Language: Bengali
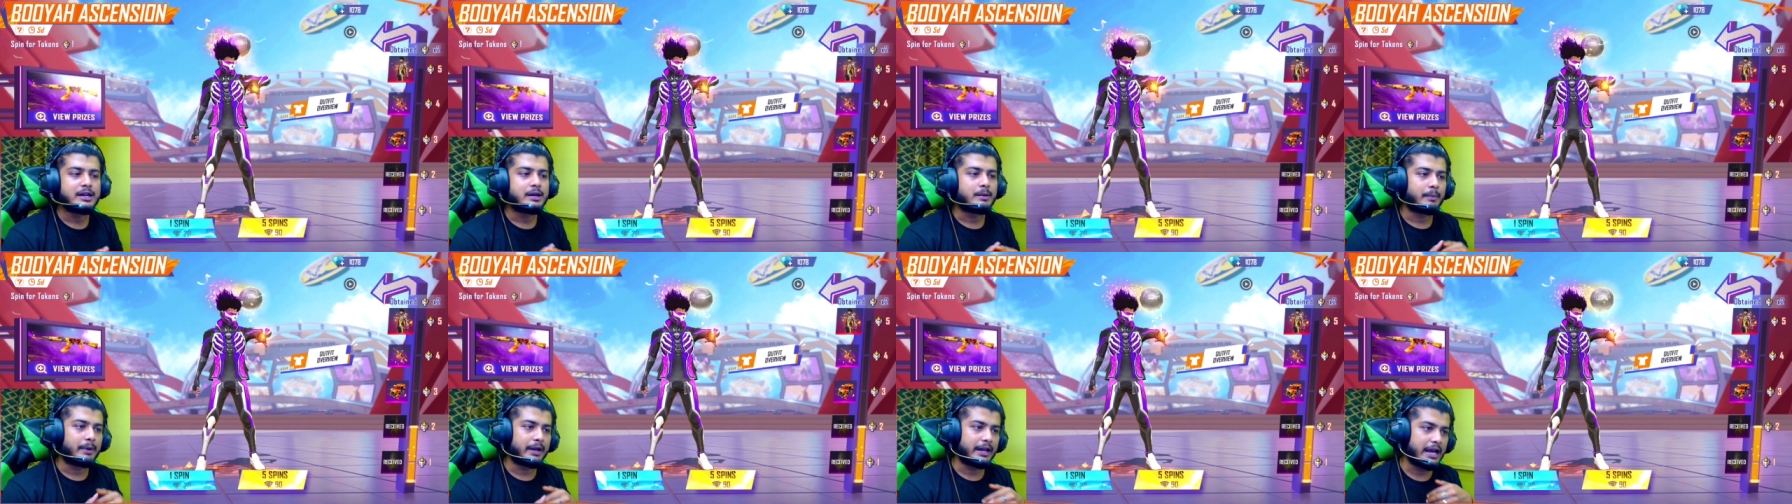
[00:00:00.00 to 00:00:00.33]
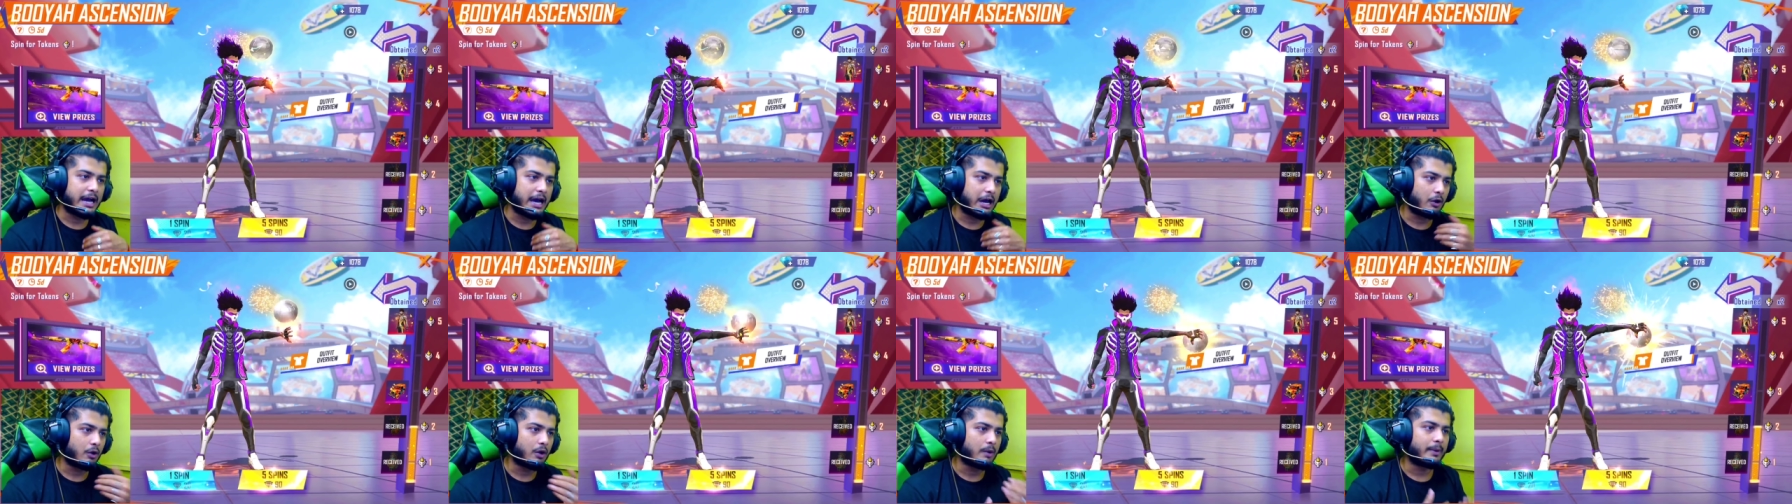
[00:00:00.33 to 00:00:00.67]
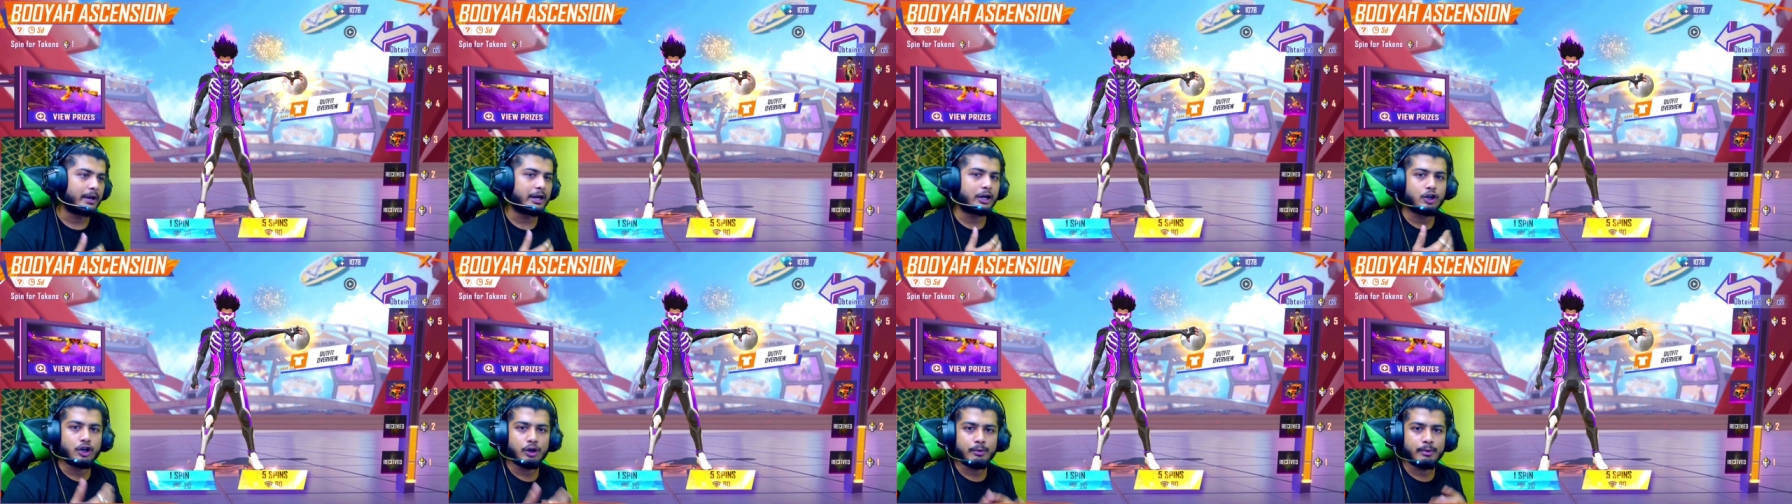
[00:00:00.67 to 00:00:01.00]
মানে আরও
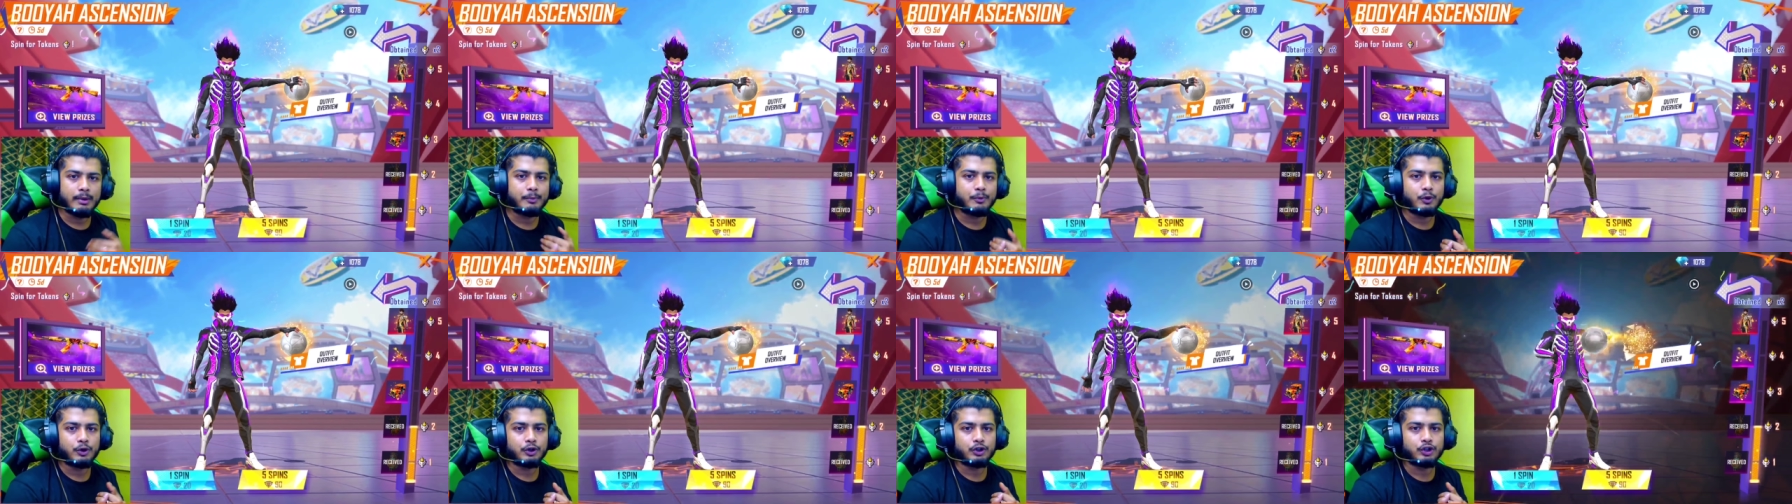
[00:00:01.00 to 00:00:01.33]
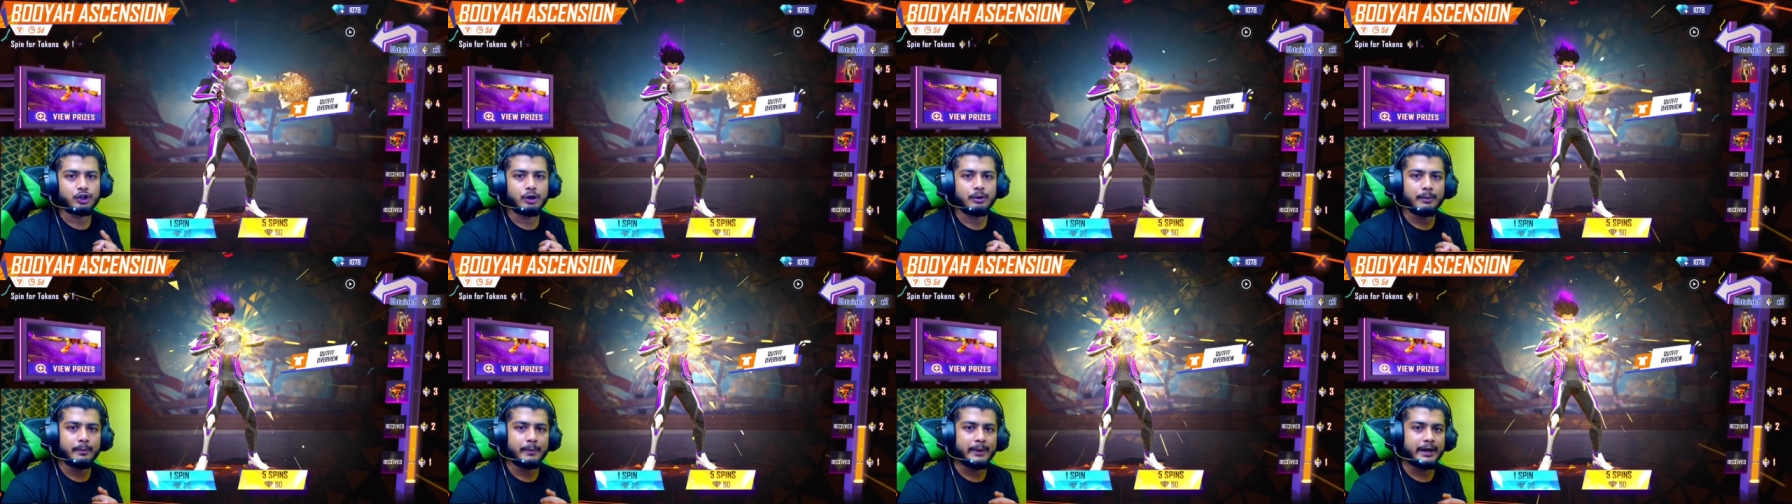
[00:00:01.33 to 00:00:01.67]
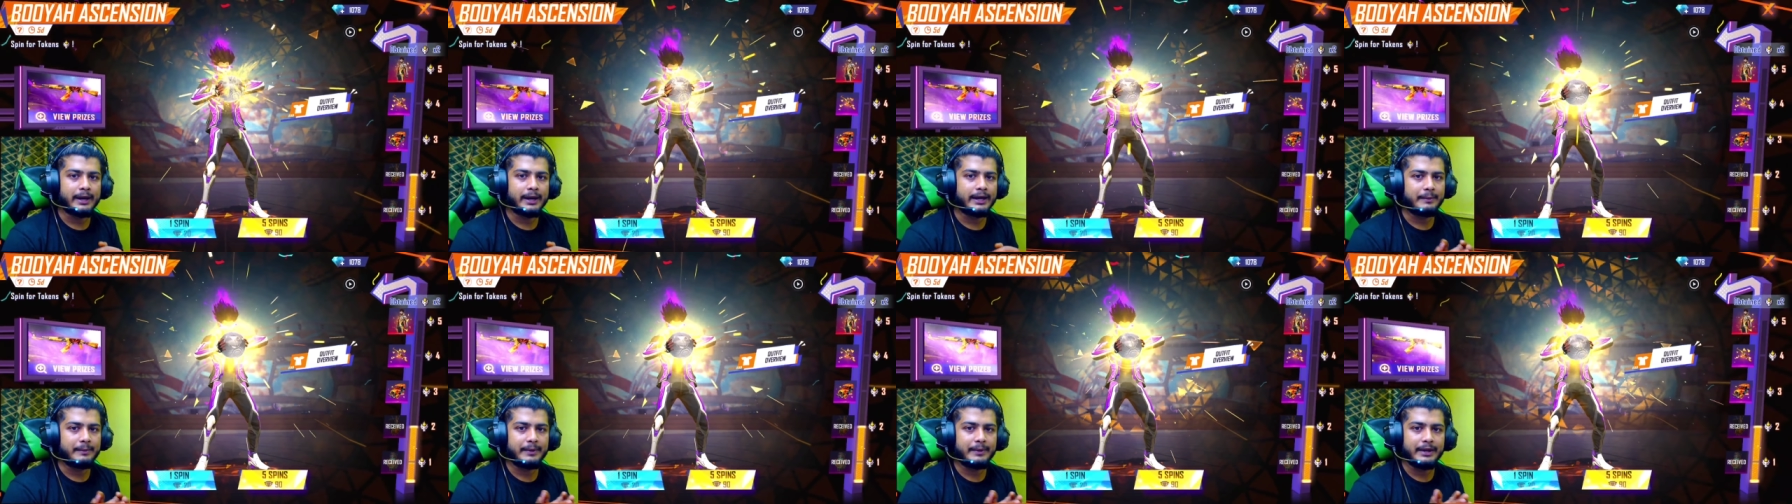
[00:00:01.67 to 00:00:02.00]
আমাকে টপ আপ করতে হবে ভাই
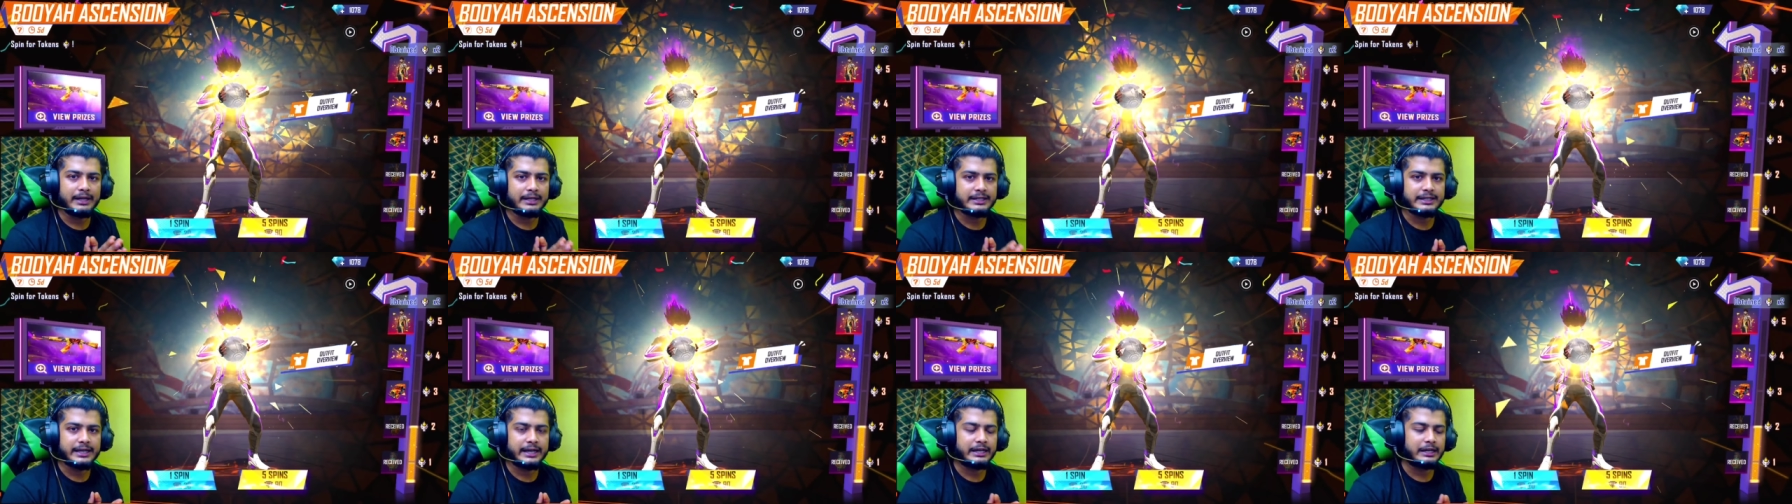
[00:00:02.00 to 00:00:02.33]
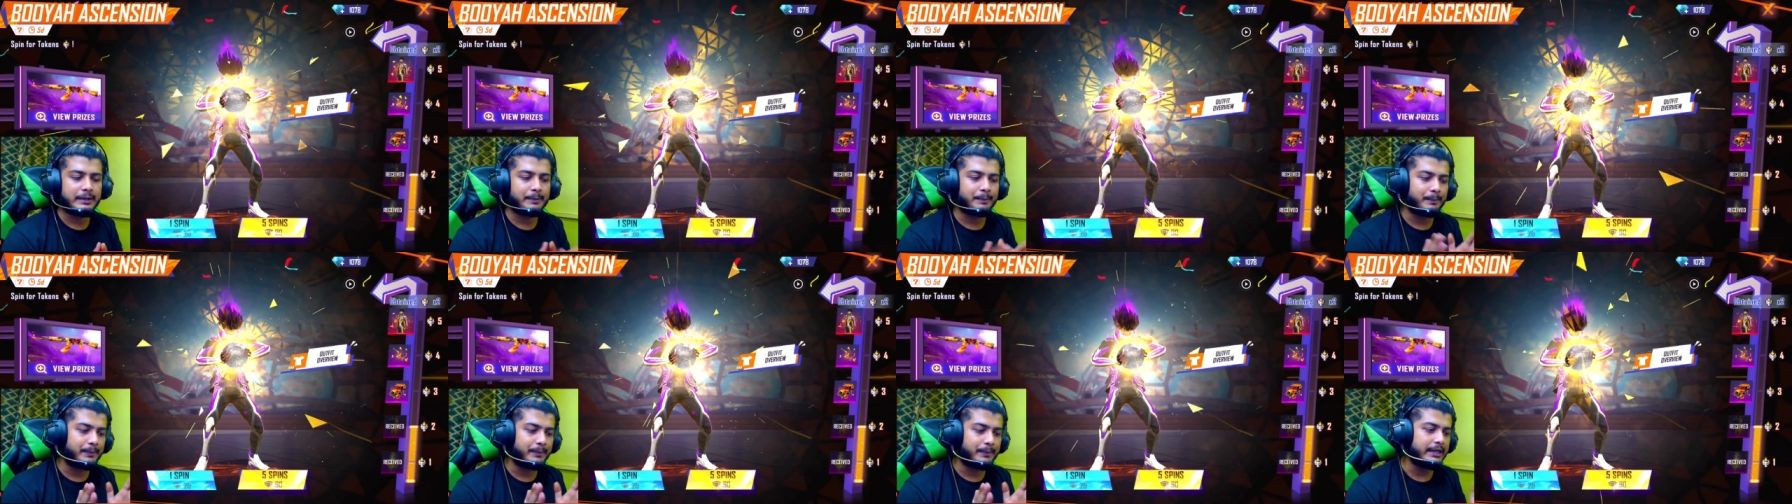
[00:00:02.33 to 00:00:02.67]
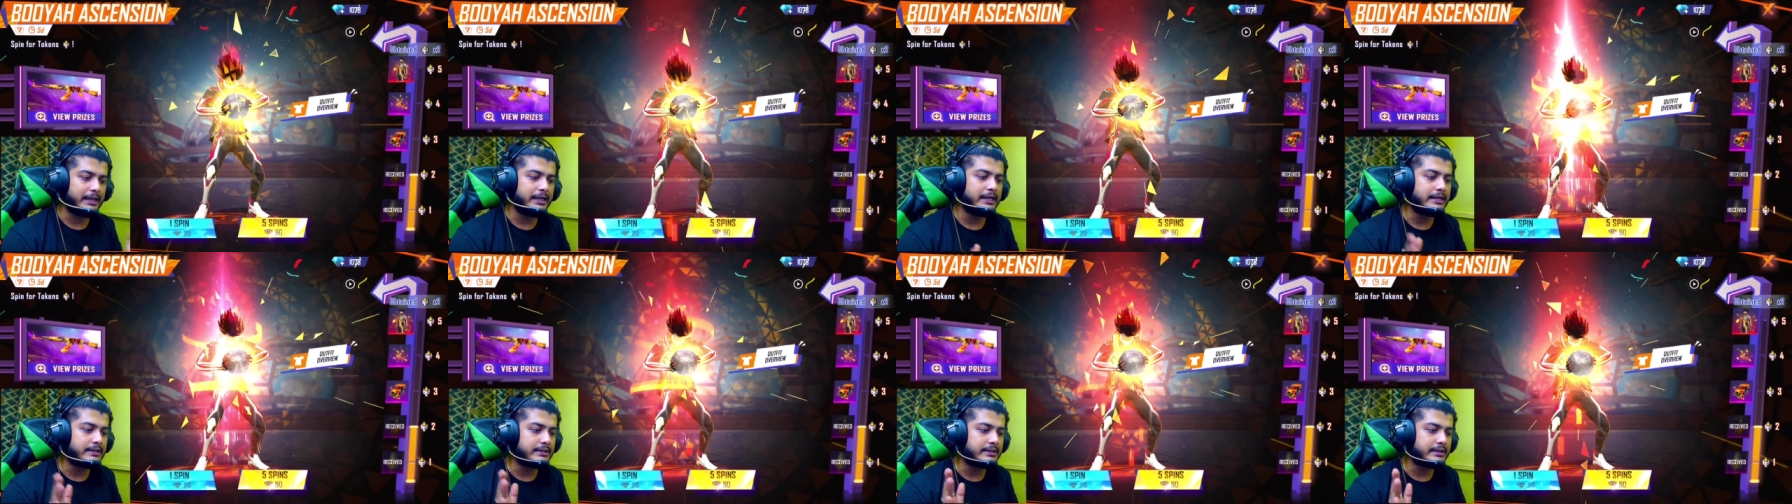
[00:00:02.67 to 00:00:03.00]
আমি এটা চাই না
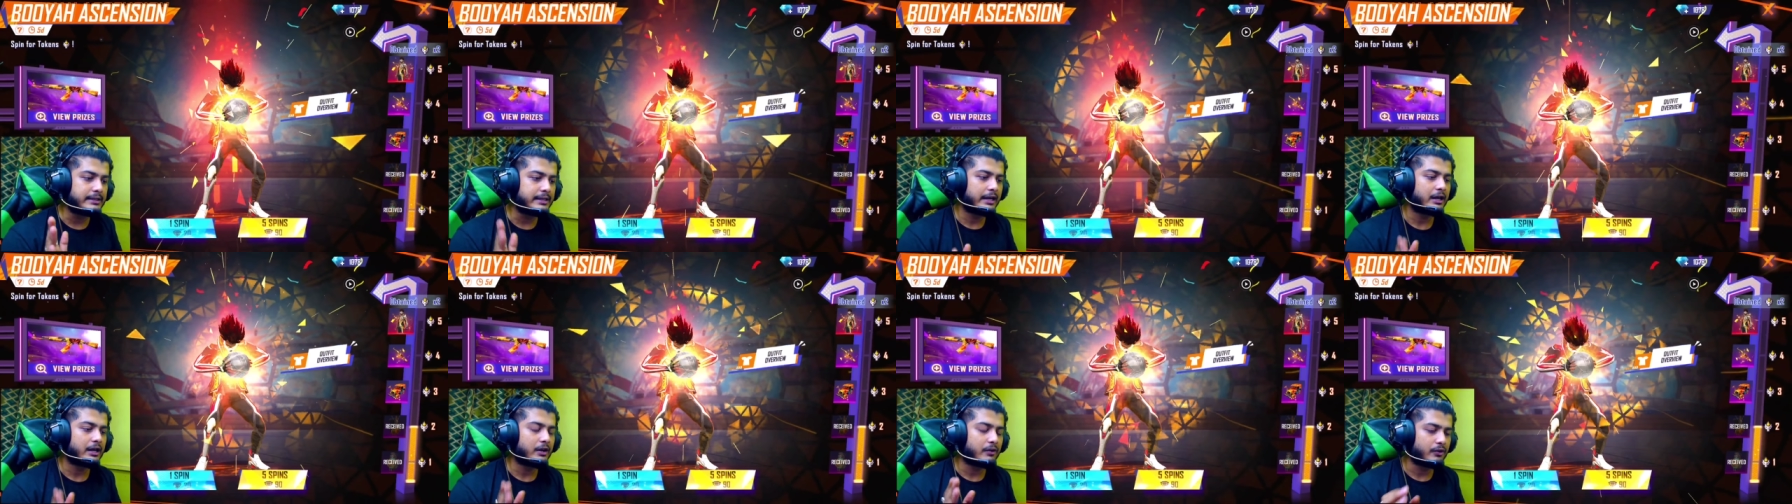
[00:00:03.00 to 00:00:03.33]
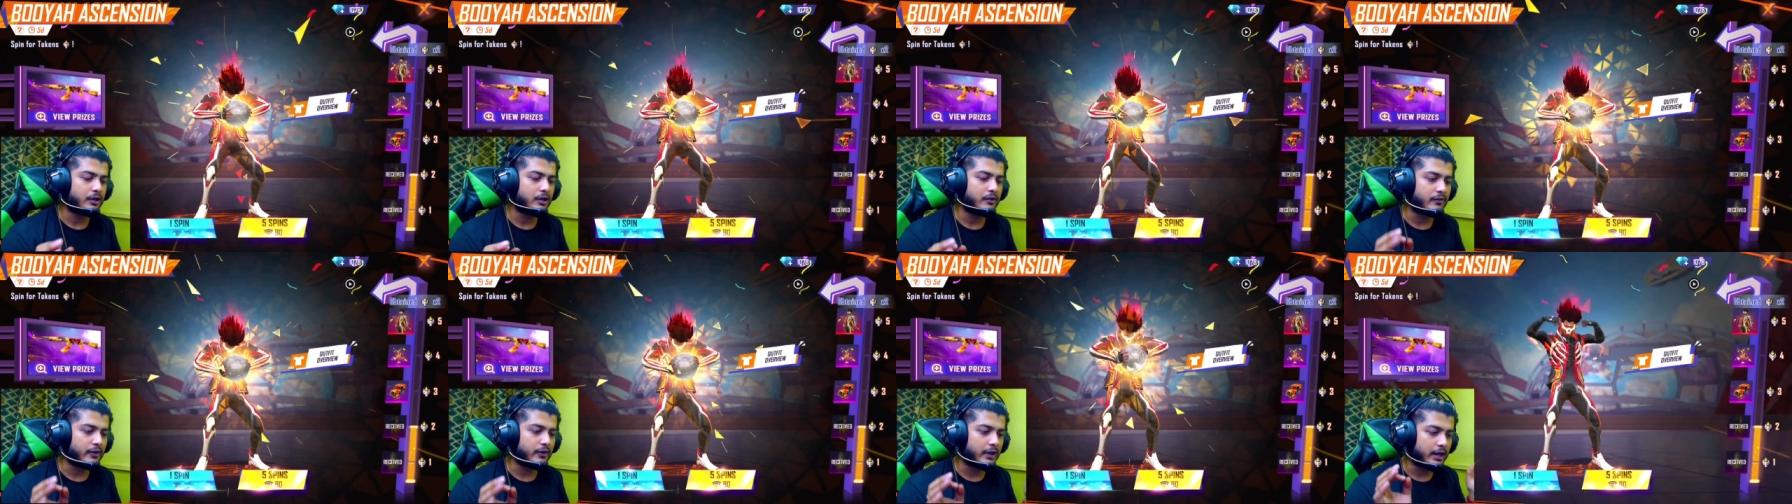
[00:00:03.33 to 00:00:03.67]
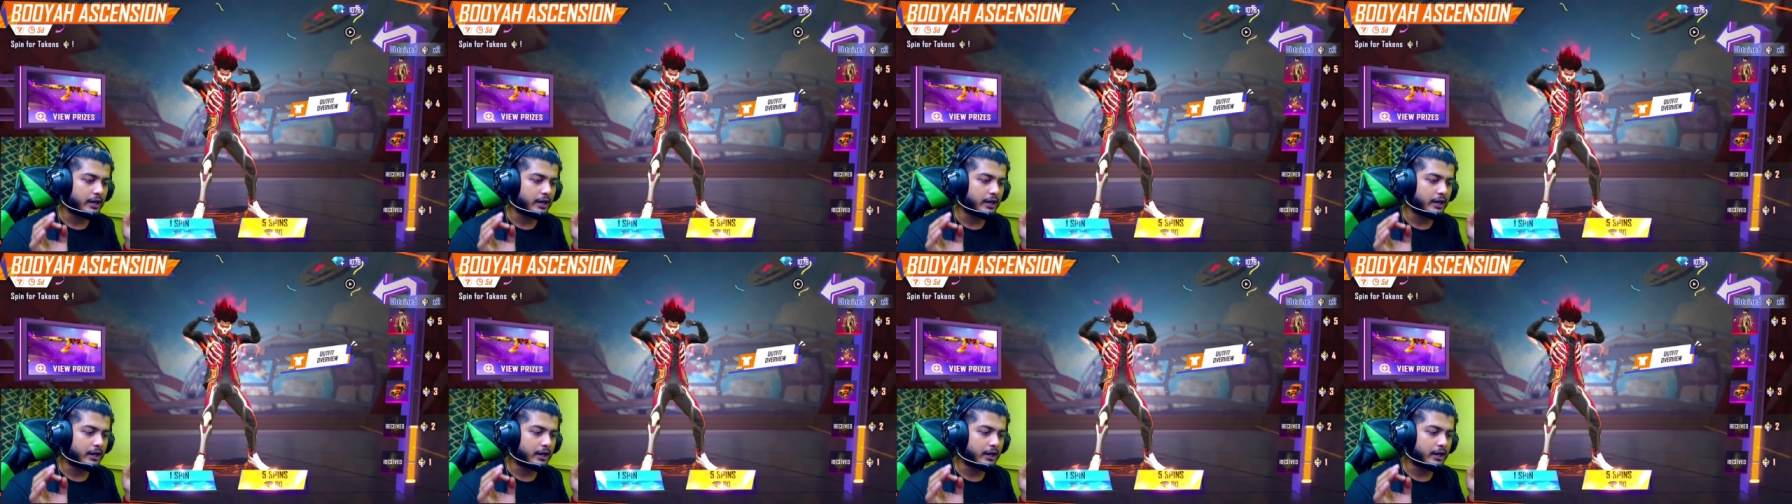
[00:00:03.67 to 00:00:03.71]
প্লিজ অফ ফ্রি ফায়ার